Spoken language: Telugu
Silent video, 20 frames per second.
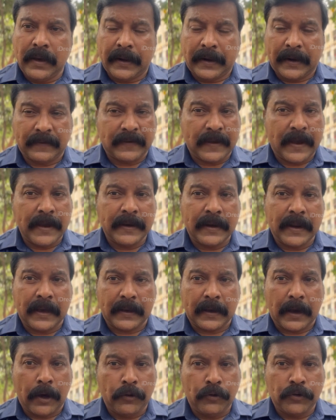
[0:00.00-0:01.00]
రసాయన
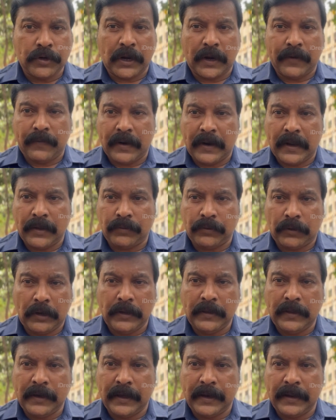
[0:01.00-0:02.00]
కాలుష్యాల వల్ల
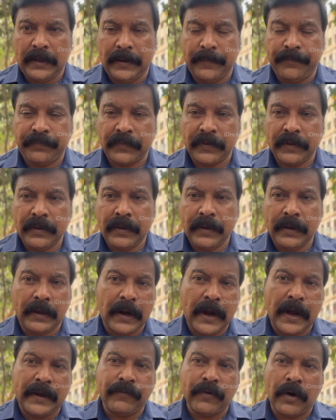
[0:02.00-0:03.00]
తెలియదు కానీ
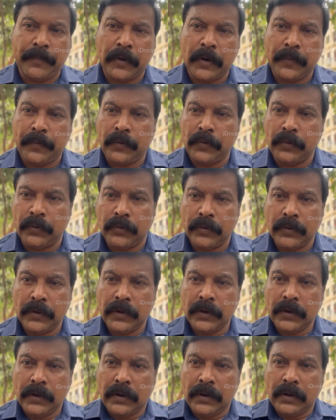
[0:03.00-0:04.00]
ఇలాంటివి అప్పుడప్పుడు
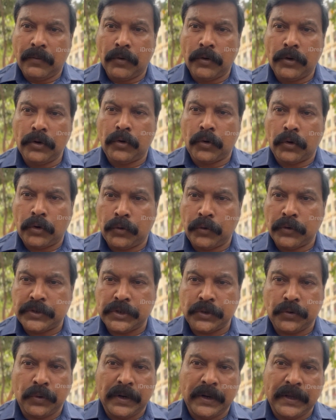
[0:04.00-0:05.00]
ఒడ్డు
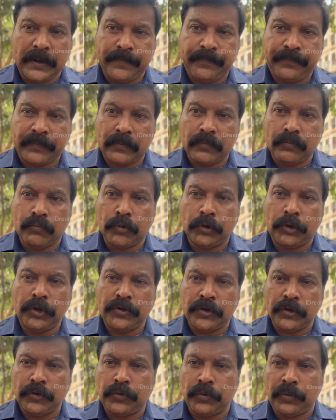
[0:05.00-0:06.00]
కొట్టుకొచ్చి కొన్ని మృతి
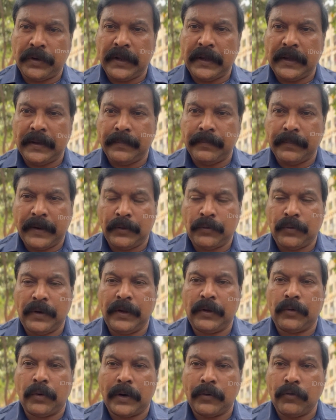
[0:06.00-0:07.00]
చెందుతుంటే
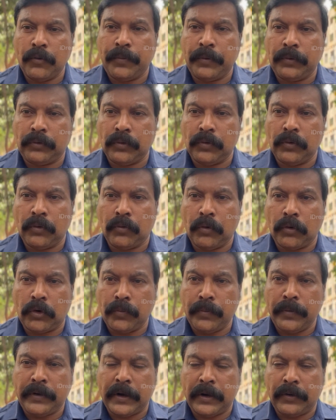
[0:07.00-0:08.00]
మరికొన్ని కొన ఊపిరితో
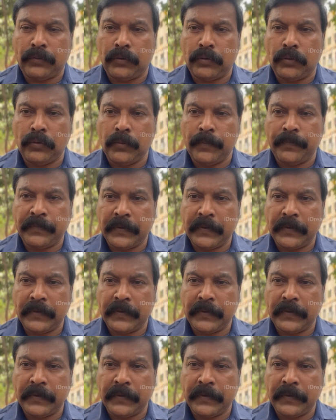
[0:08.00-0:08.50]
కొట్టుమిటాడుతూ